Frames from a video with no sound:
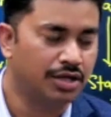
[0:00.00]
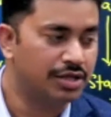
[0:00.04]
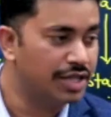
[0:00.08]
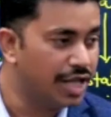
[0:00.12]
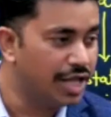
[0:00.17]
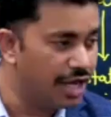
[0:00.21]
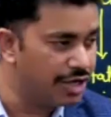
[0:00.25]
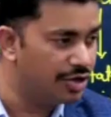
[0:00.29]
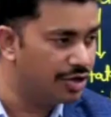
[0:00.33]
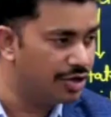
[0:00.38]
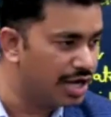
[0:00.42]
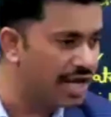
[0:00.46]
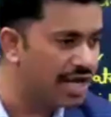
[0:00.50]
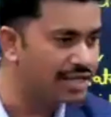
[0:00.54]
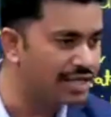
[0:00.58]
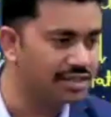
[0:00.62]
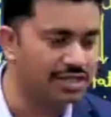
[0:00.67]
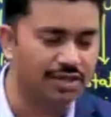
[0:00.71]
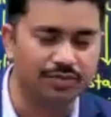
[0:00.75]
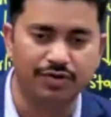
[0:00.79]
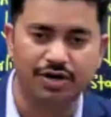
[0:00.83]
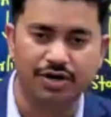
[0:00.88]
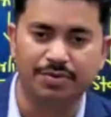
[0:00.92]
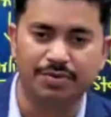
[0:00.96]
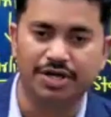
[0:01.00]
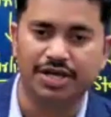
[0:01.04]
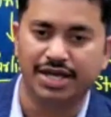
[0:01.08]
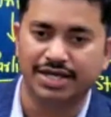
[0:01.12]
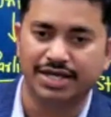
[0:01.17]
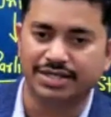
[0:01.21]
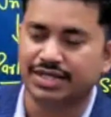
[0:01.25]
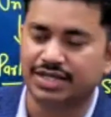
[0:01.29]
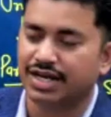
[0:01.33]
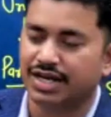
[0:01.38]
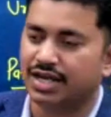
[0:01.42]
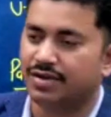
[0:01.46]
देन योर आंसर विल बी
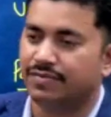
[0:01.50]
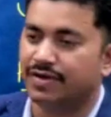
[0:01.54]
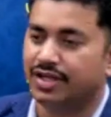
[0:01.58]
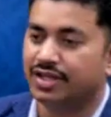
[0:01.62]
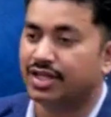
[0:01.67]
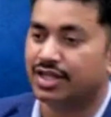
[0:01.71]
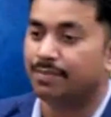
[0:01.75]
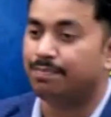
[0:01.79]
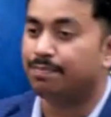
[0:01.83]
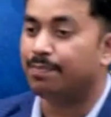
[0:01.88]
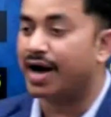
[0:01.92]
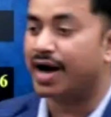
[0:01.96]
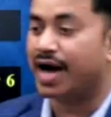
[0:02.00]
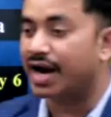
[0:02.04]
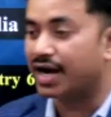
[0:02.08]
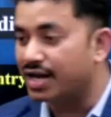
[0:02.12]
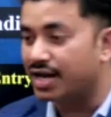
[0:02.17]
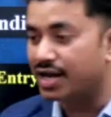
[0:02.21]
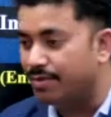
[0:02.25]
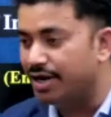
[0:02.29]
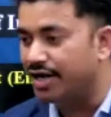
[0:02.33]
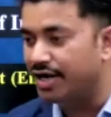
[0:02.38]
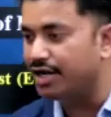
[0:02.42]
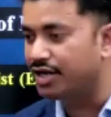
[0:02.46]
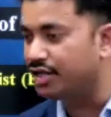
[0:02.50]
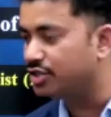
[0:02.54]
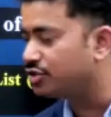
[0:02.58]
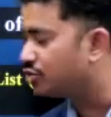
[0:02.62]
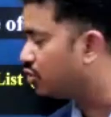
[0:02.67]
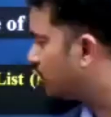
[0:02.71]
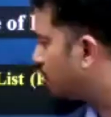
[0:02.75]
यस सर इवन द पार्लियामेंट इज